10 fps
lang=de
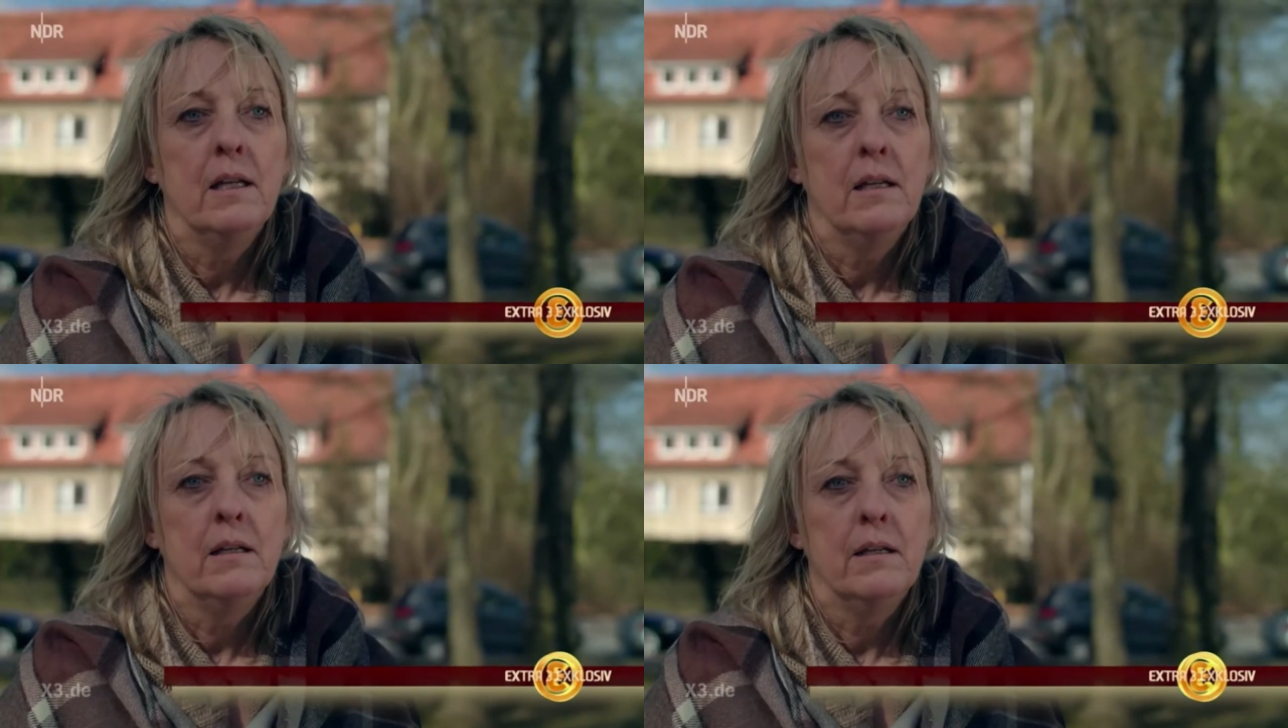
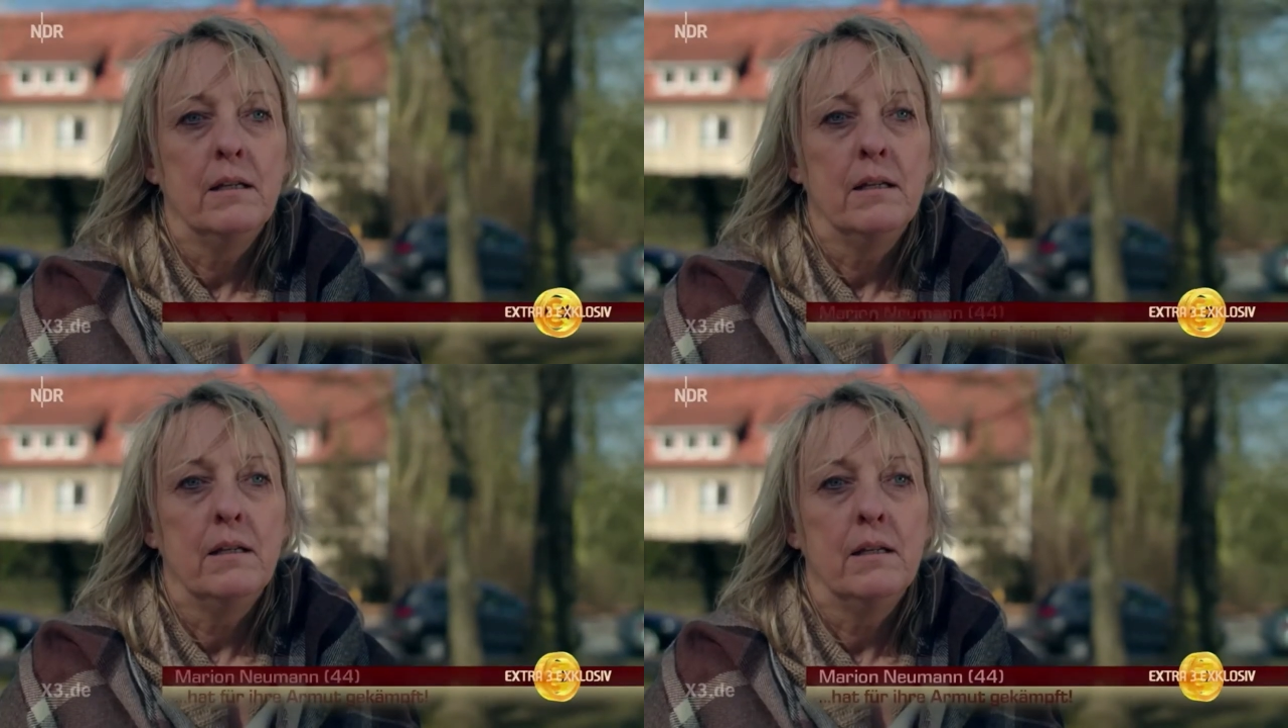arm zu
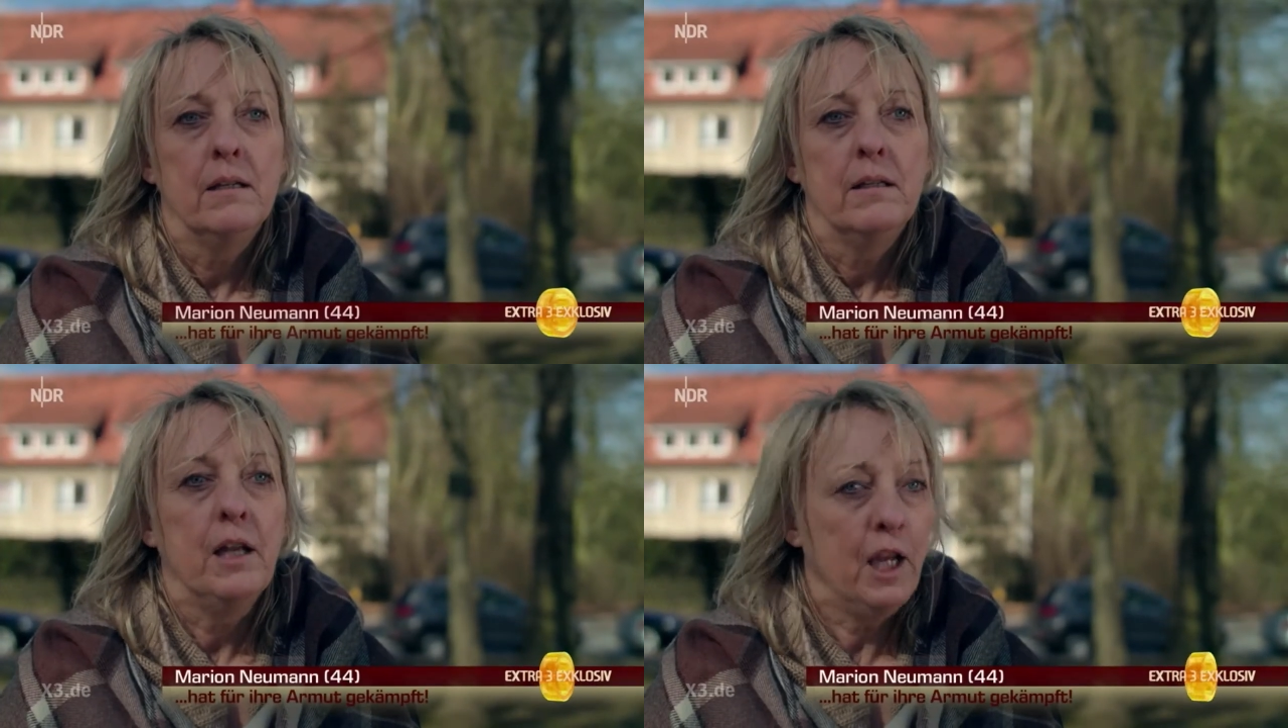werden?
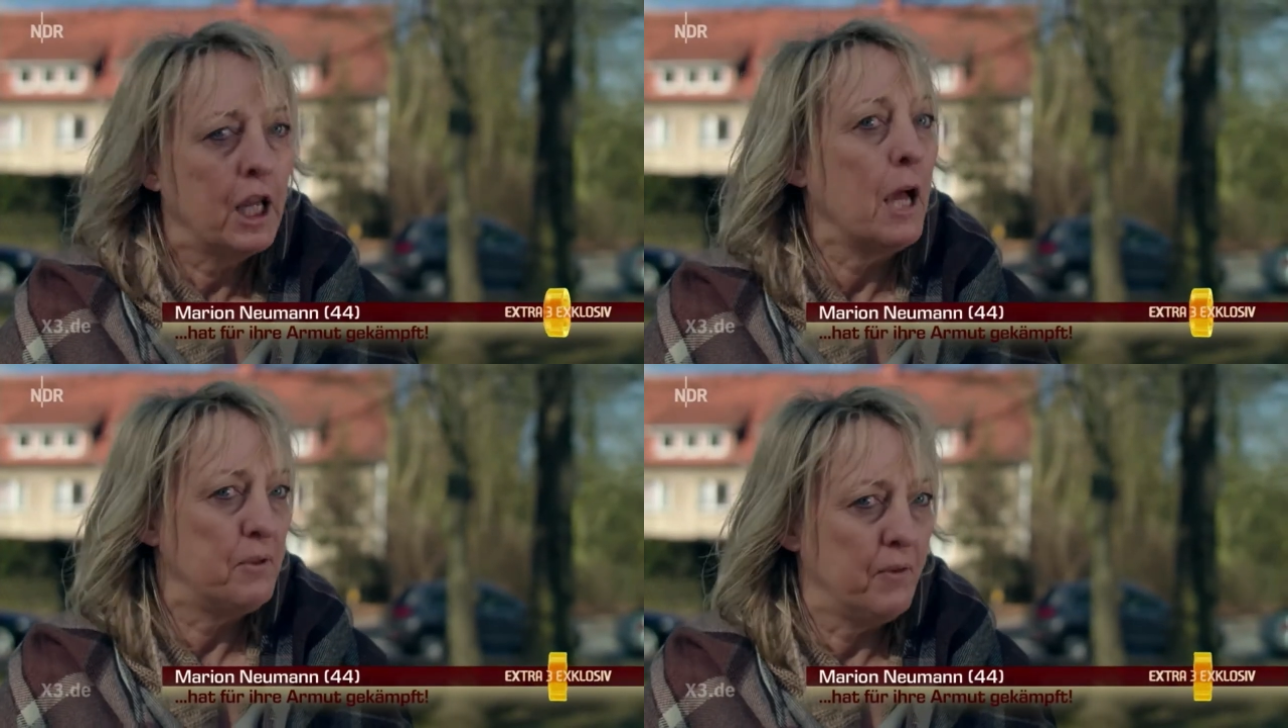Na,
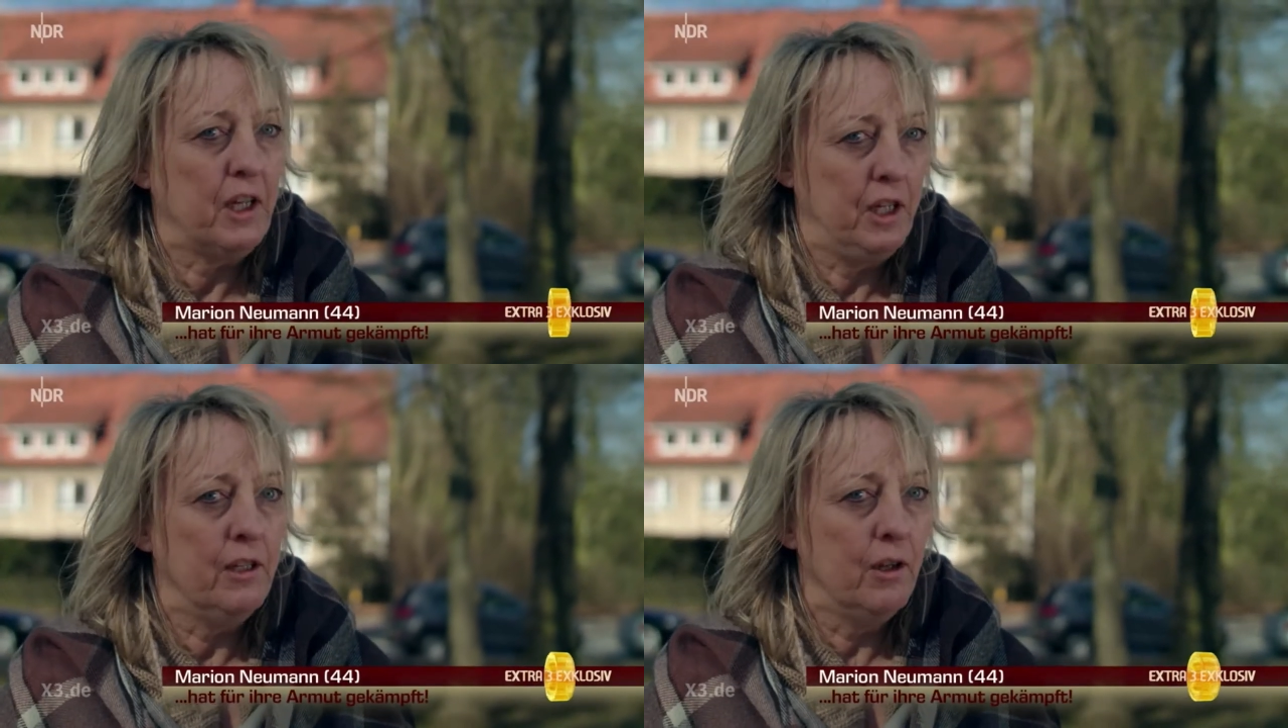ich habe
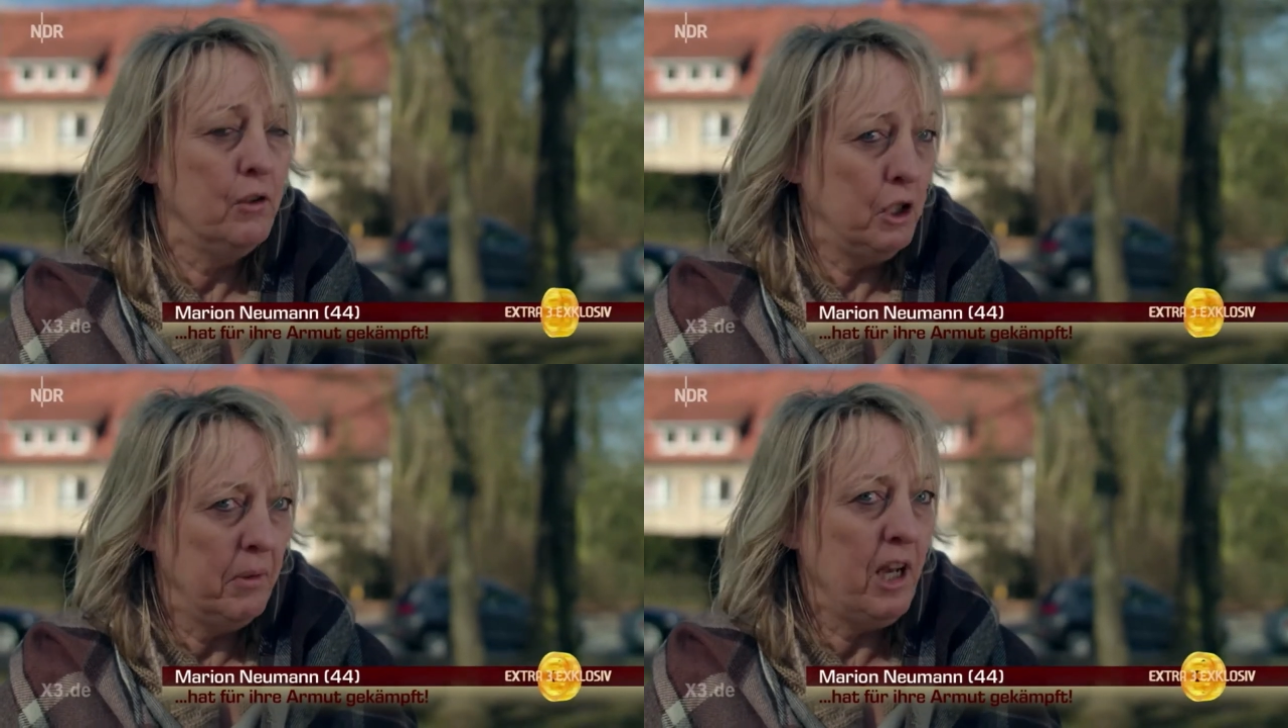zwei Kinder
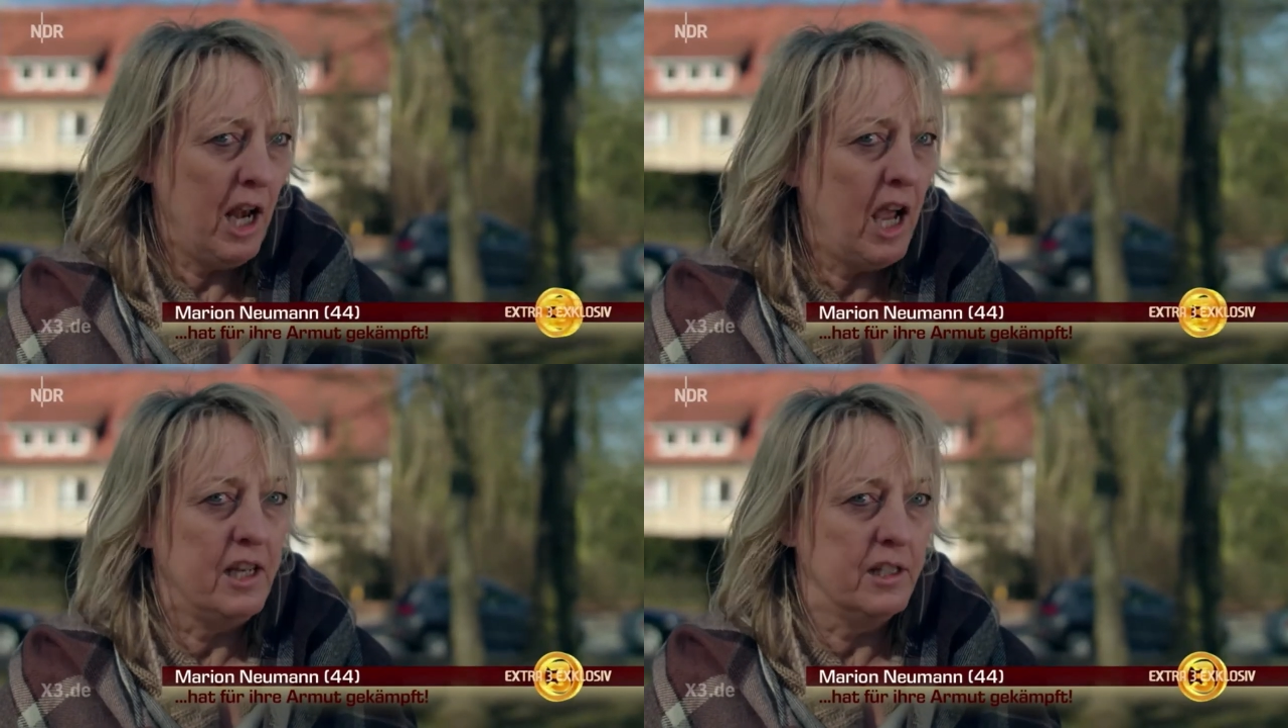und ich bin
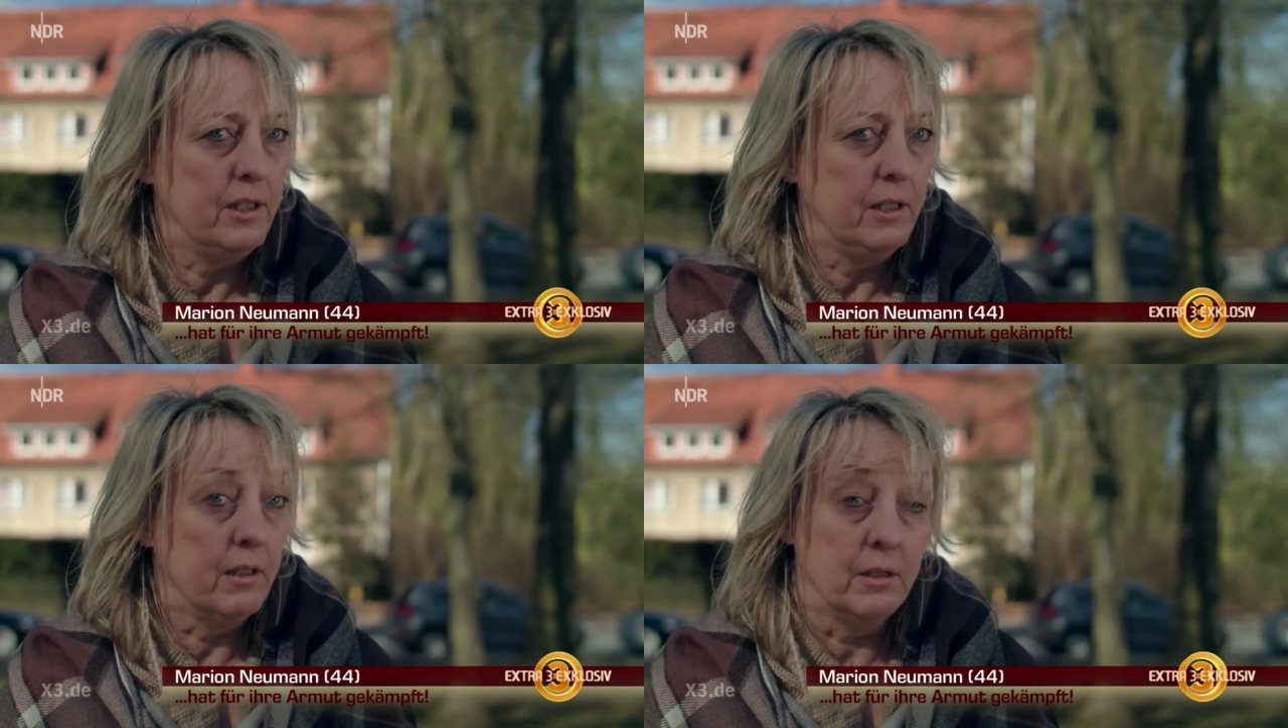alleinerziehend.